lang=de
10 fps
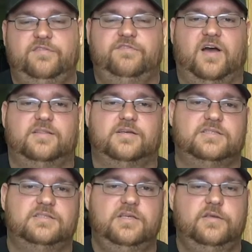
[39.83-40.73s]
Vater
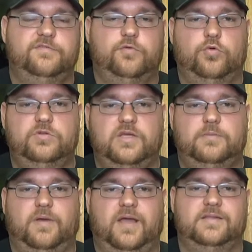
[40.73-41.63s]
Steve und
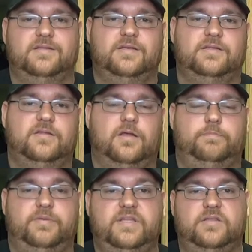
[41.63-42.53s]
den beiden
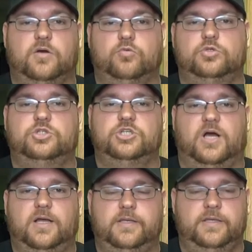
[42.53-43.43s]
Kindern Peter und
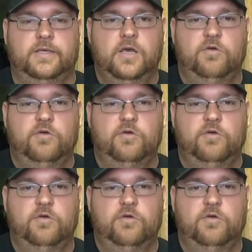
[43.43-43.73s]
Charlie.